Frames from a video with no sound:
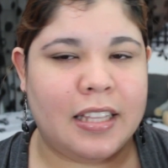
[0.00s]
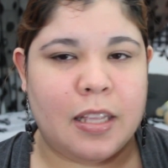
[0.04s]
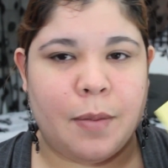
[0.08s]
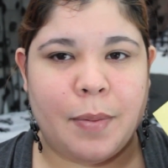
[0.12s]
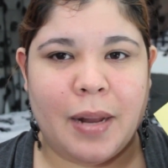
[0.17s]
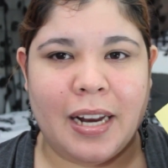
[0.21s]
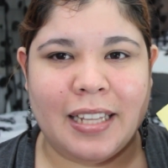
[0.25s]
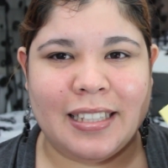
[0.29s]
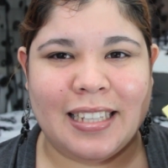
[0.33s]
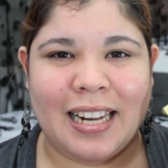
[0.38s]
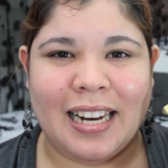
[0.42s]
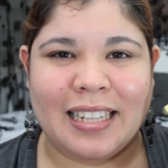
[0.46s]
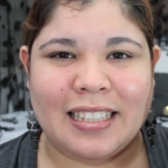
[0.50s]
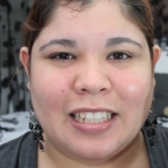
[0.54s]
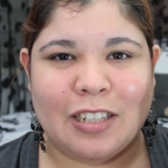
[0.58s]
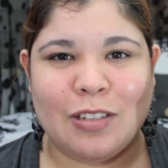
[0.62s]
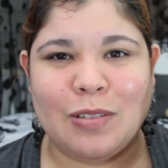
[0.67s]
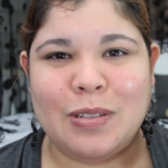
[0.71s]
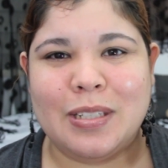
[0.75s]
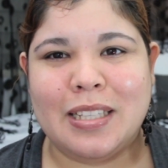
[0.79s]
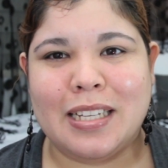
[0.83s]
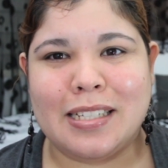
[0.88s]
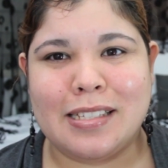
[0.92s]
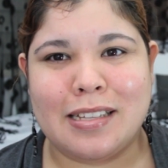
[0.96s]
Esta paleta la
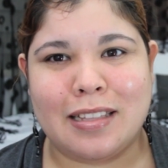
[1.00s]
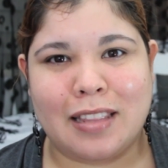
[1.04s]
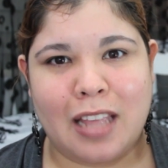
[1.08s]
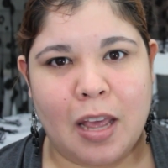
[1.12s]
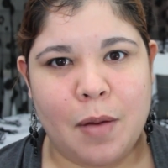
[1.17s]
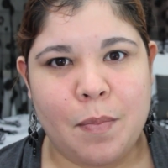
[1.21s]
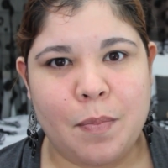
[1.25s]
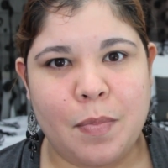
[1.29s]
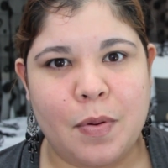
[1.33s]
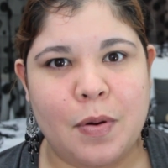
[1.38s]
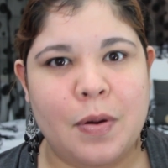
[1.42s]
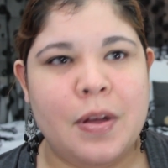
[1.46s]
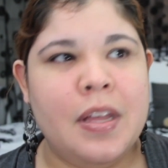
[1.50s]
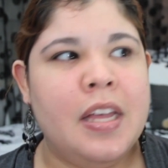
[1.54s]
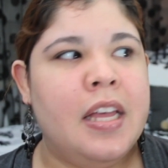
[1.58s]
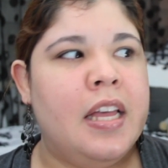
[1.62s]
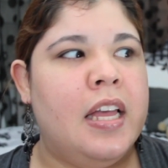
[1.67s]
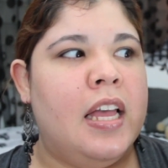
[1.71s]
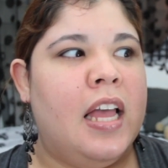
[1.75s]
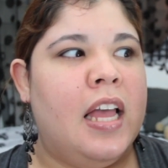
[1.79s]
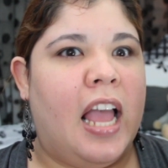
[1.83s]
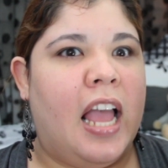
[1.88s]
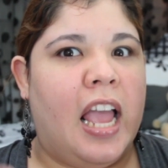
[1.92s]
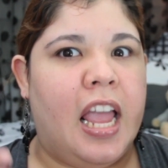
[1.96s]
tengo desde hace tiempo
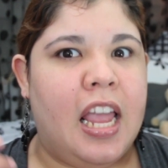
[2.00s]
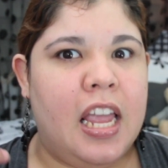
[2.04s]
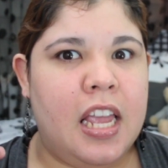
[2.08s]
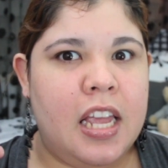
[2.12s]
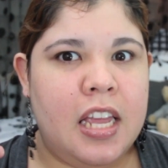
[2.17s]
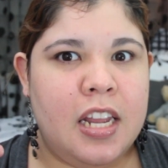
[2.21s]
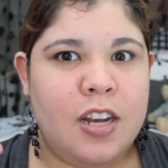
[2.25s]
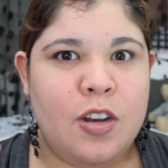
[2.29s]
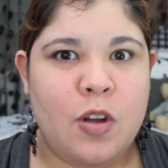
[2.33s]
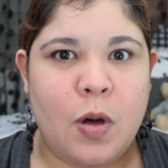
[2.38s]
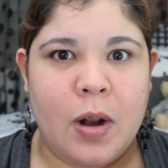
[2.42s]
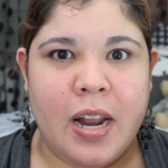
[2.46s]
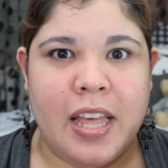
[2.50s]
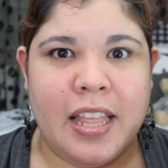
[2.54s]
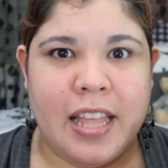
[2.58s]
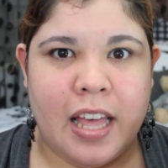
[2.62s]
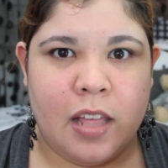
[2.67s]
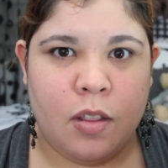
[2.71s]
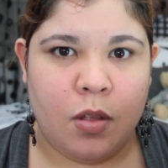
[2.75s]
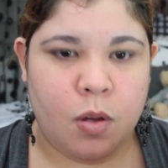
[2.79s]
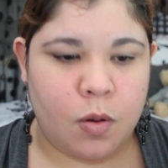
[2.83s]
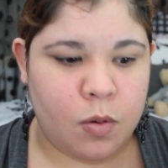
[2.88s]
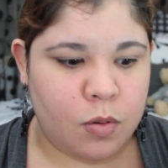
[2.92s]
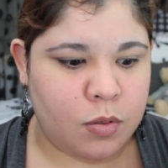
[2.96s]
y no le he
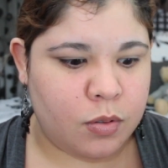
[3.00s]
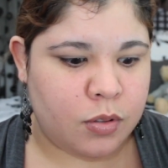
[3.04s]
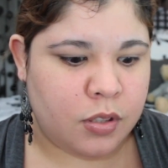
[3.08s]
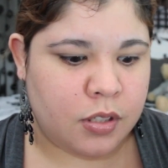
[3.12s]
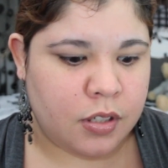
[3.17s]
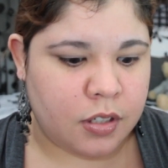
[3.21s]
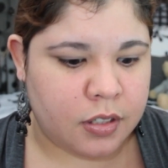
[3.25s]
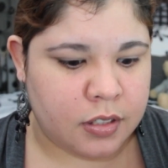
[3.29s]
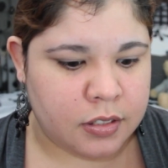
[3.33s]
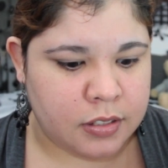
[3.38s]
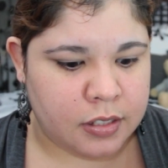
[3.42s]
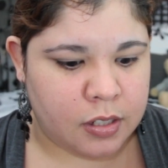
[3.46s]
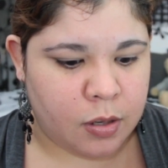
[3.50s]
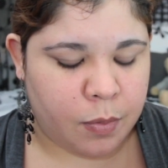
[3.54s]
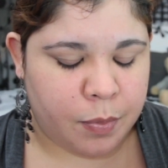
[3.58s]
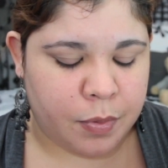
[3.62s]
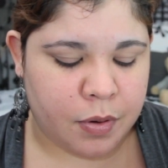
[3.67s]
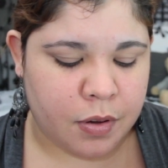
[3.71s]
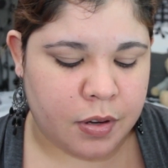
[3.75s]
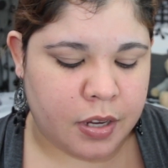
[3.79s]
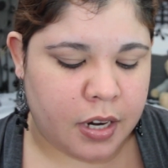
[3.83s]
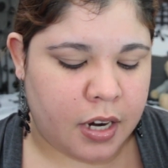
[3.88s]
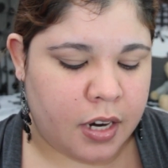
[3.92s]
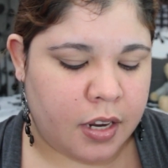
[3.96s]
dado uso, no
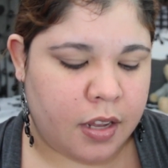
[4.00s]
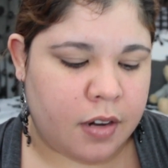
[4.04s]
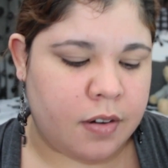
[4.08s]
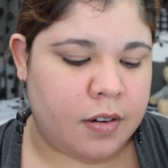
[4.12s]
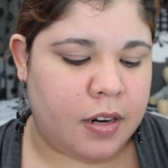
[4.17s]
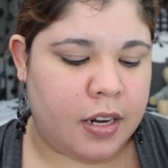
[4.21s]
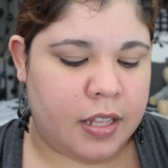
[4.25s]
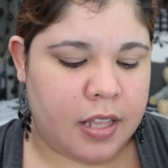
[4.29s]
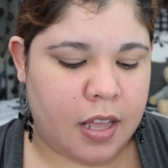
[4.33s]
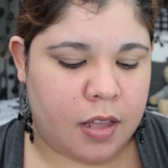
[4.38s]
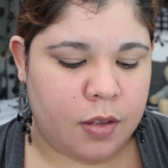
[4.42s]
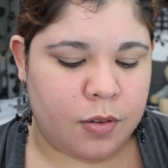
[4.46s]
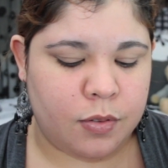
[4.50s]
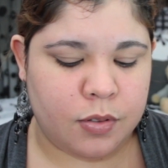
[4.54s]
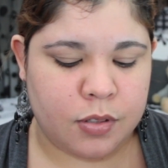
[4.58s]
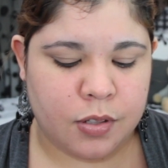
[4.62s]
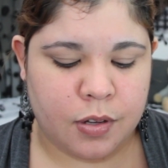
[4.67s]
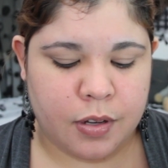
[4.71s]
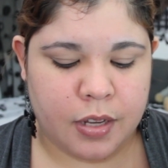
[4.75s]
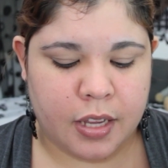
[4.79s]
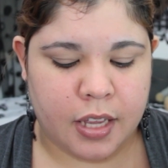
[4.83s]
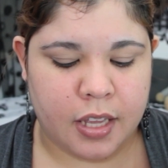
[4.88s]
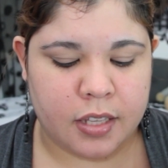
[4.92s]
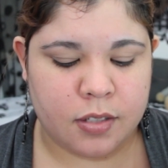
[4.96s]
puedo creer que no le he dado
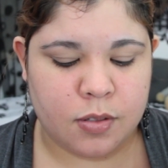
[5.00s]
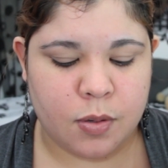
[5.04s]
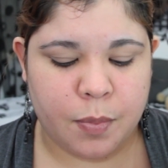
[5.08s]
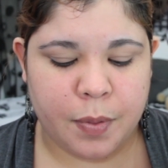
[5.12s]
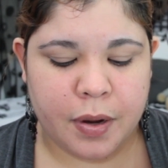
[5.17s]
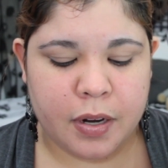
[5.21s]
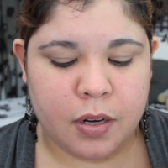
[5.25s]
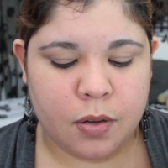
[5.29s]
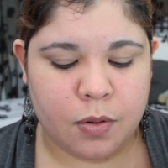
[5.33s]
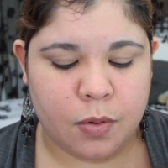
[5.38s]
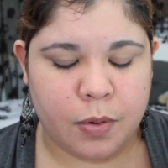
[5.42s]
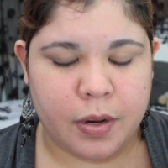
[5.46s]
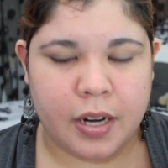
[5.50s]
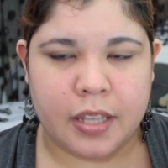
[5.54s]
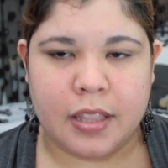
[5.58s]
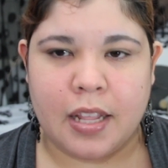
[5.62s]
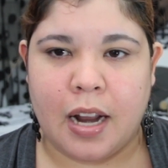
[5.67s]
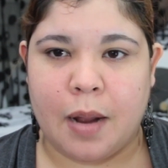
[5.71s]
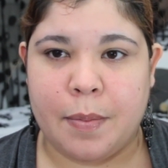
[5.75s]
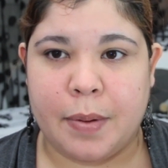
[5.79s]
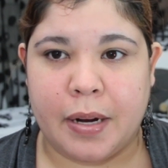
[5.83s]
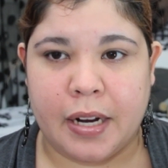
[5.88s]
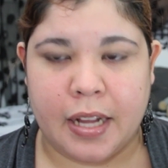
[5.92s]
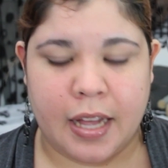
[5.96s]
uso y es súper cool, es
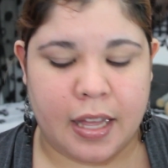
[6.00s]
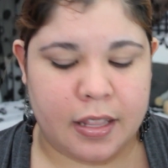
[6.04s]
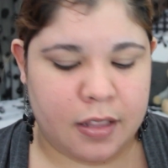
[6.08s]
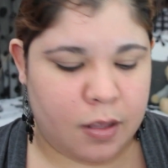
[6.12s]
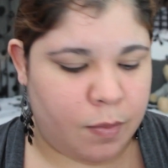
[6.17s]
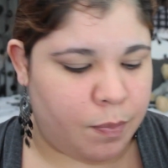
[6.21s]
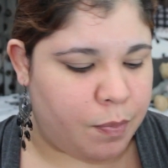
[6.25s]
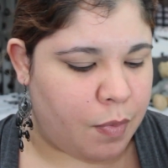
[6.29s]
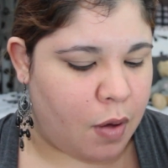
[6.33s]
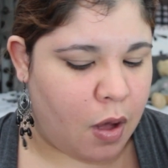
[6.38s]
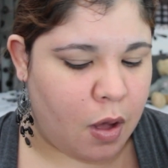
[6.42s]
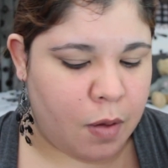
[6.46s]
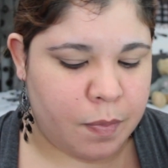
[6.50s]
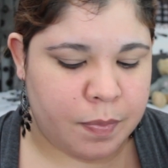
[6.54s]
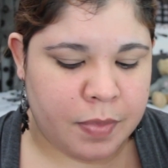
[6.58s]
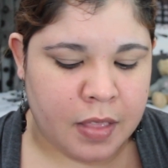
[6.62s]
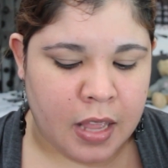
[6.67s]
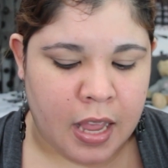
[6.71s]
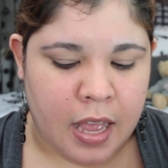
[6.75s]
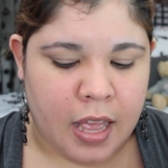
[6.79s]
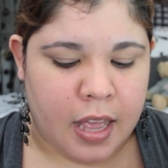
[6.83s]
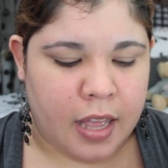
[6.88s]
de la marca de Bomb